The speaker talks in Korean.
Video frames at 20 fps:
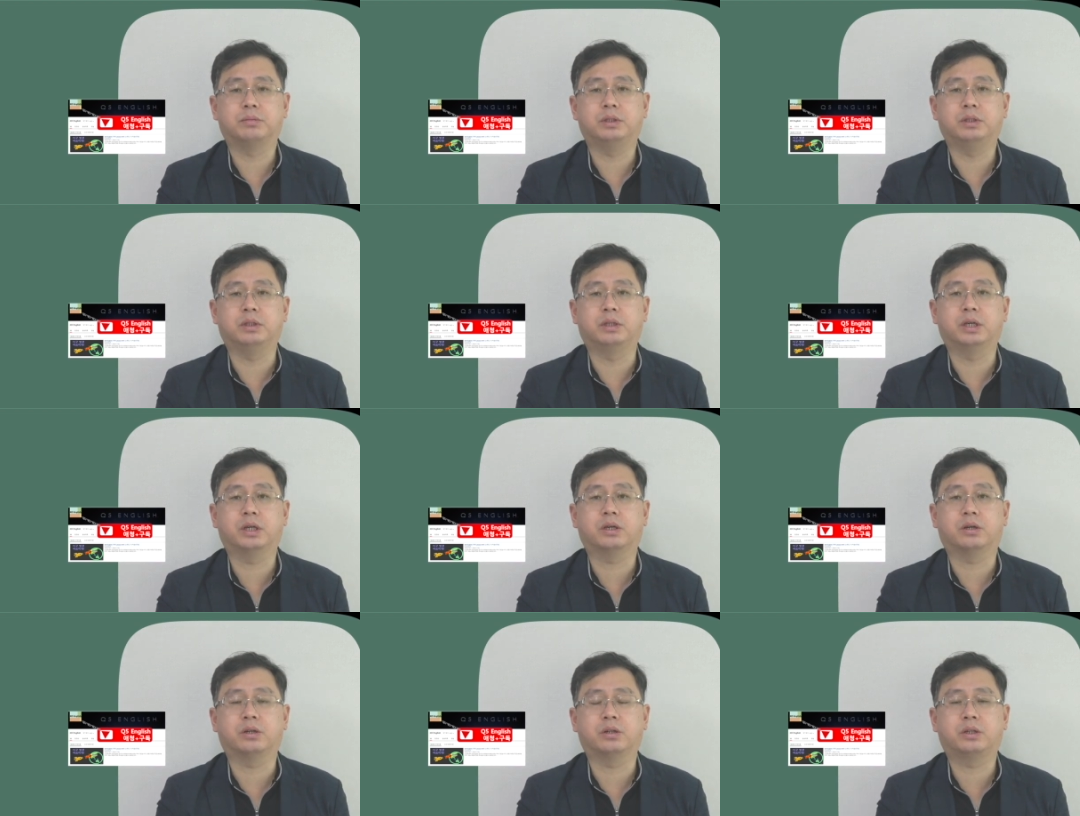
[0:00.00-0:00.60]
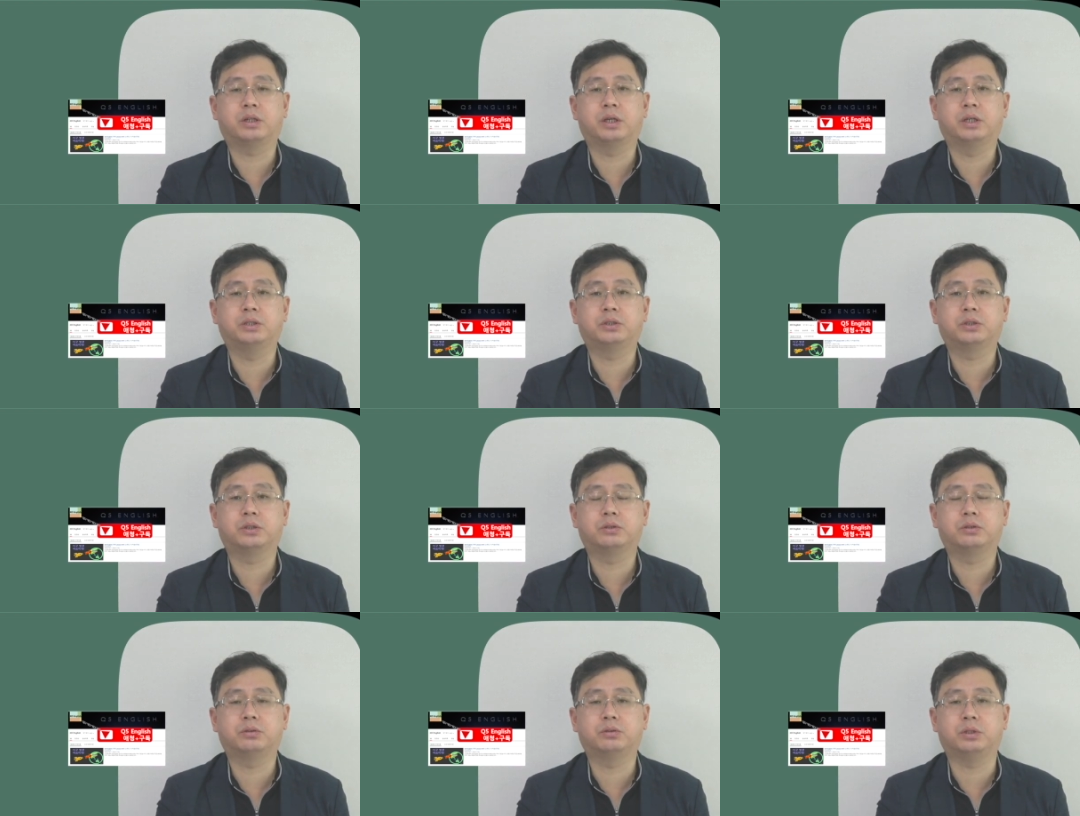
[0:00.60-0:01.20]
이게
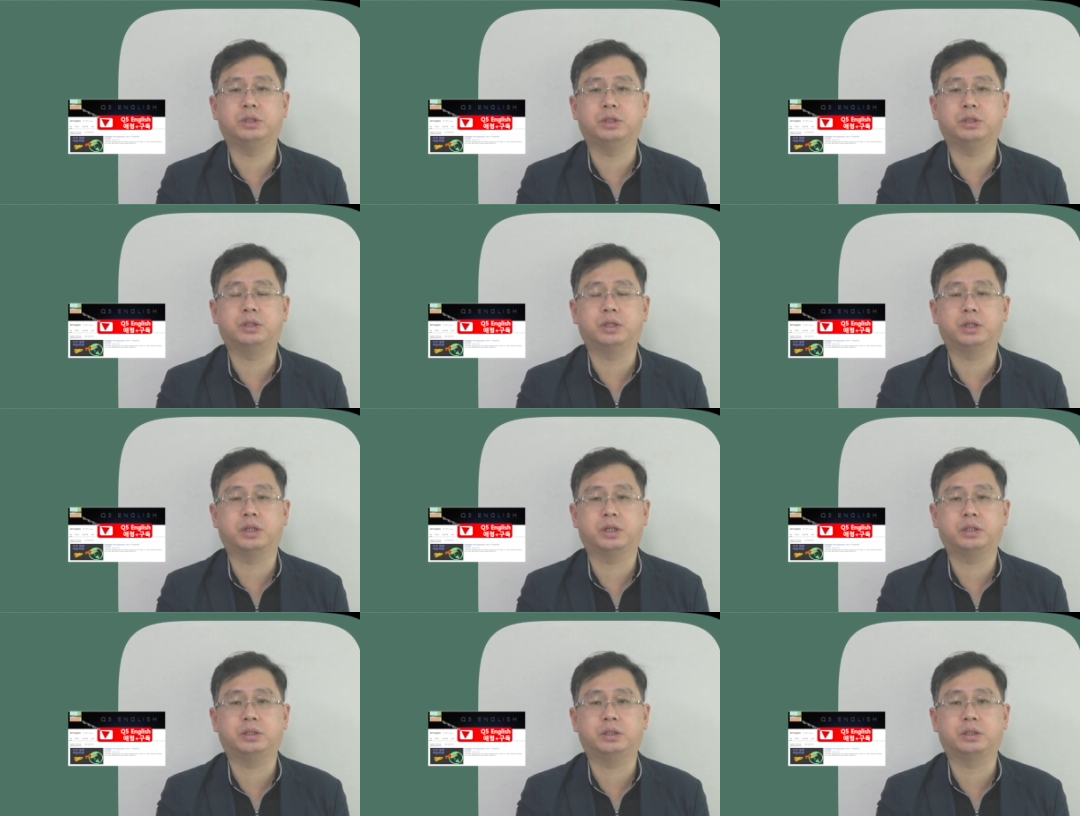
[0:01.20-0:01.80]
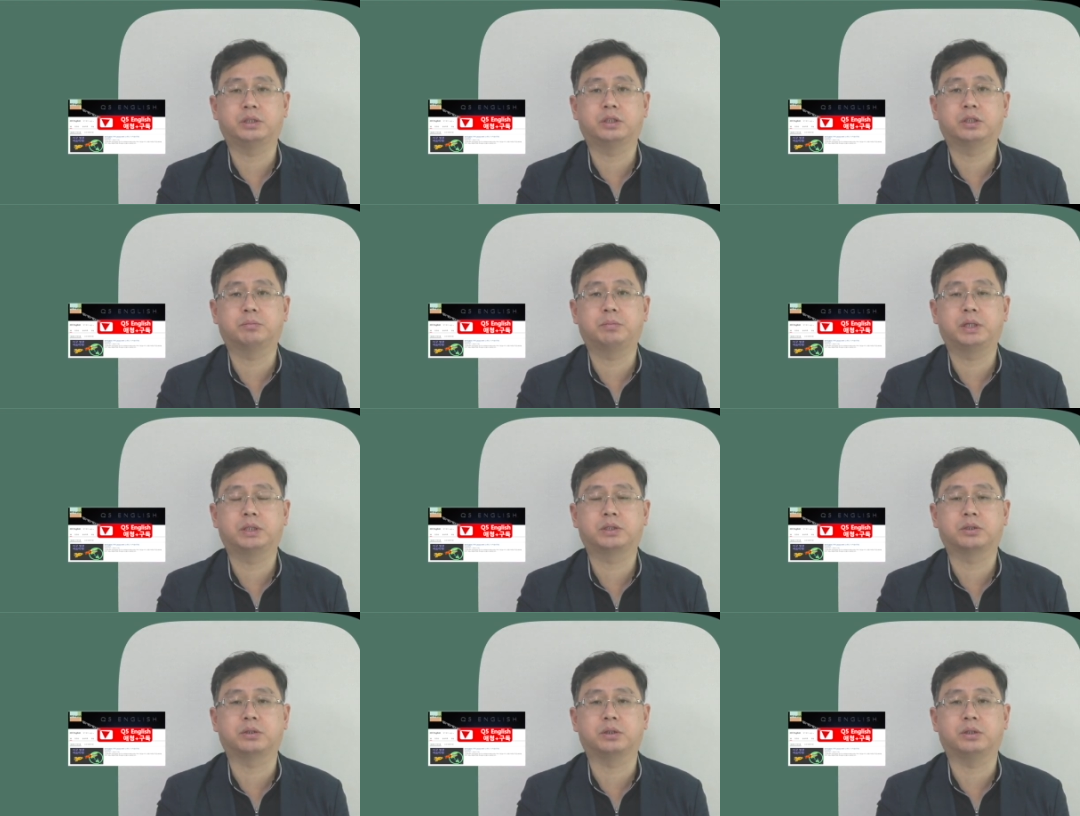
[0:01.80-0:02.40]
attention to detail의 직접
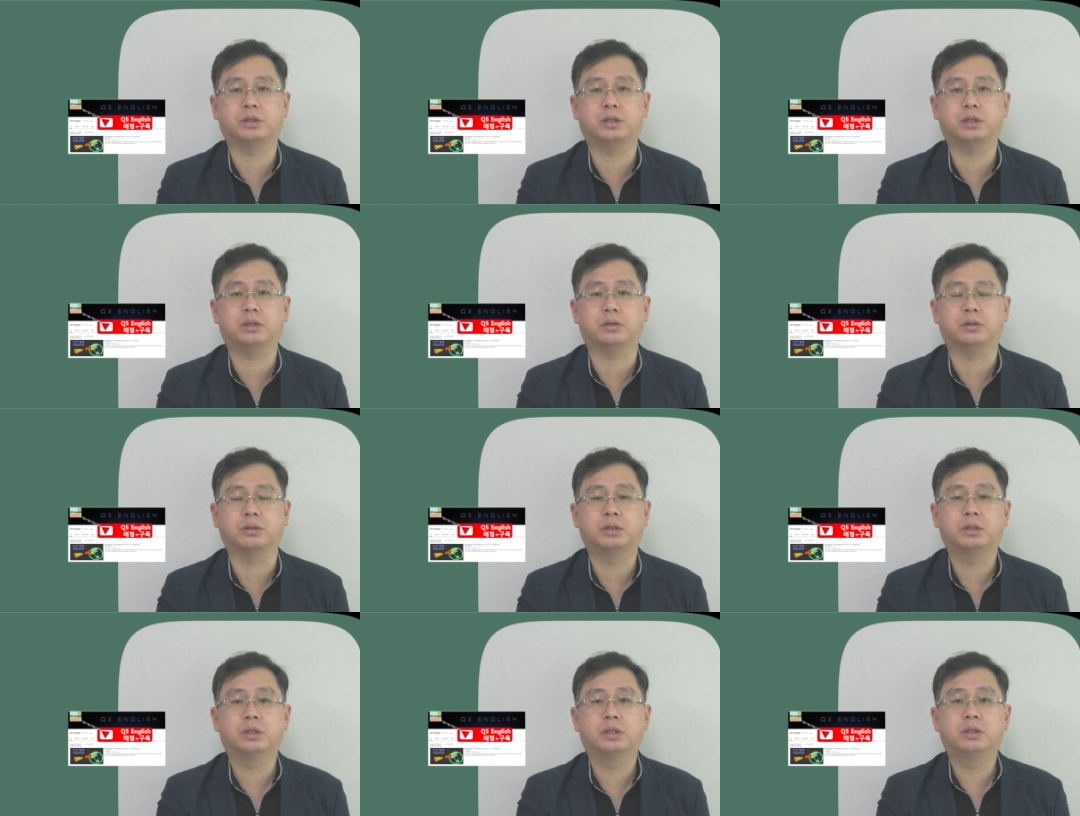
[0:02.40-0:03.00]
해석인데요.